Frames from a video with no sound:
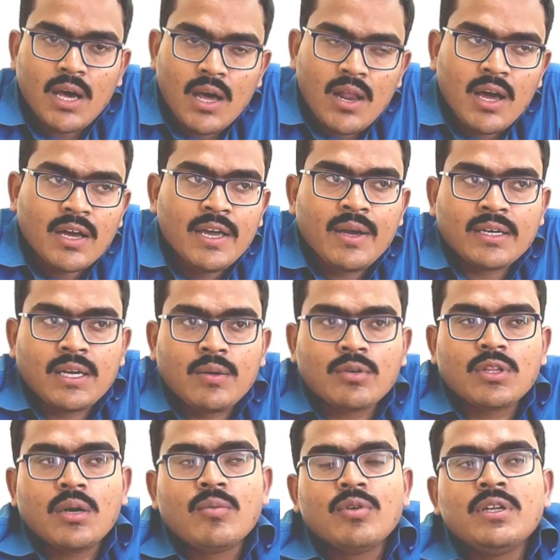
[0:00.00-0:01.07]
তার আগে একটা
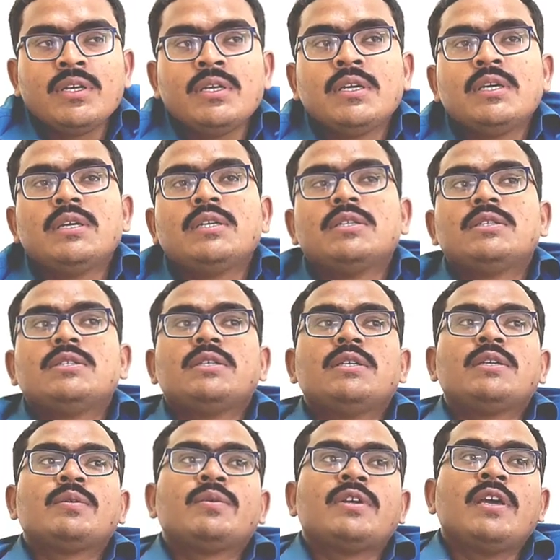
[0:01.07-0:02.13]
কথা বলি যে
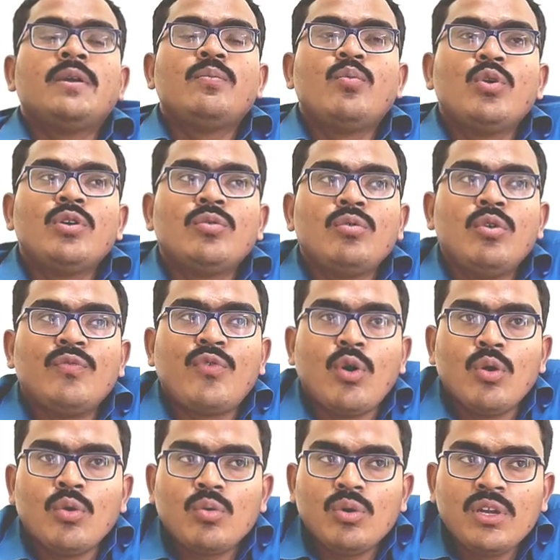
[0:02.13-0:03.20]
এই বইগুলো
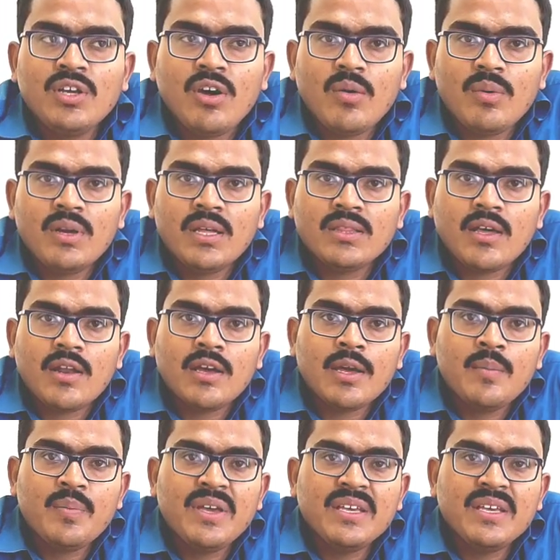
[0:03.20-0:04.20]
ফলো করলেই হবে না তার আগে